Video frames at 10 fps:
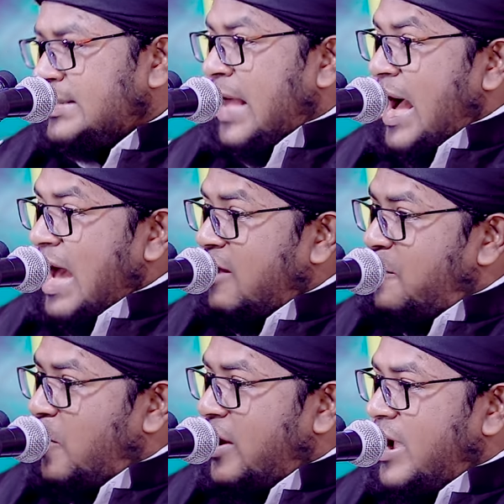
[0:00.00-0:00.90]

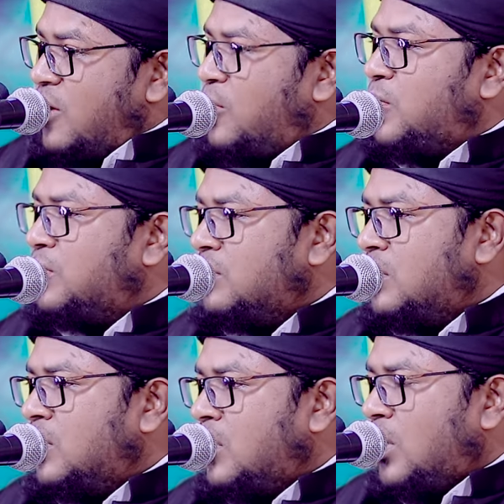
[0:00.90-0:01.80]
তারপরেও
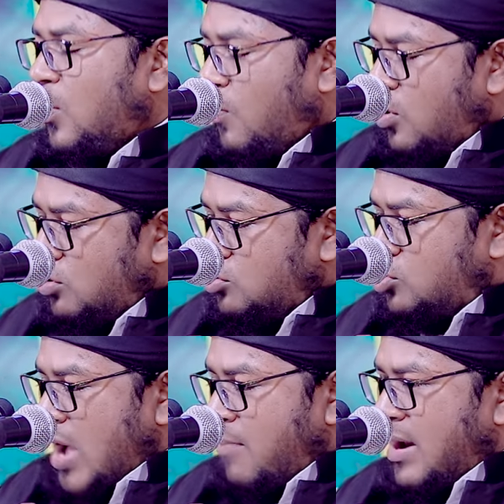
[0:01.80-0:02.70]
বলুন
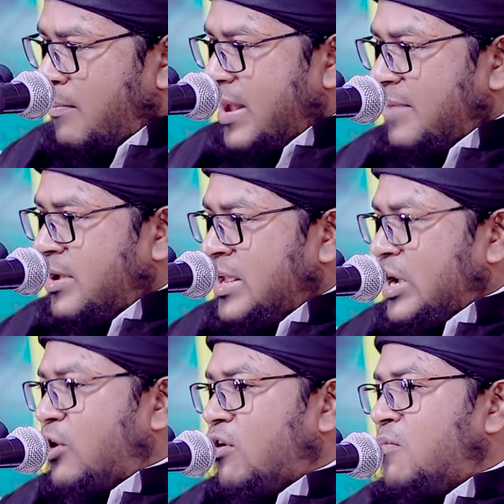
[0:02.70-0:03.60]
তো আমরা মারামারি
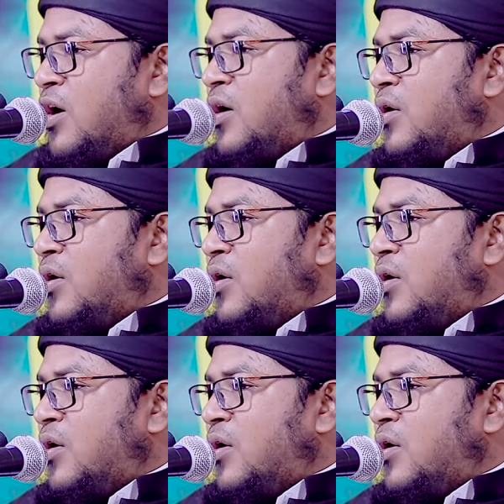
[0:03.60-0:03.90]
করব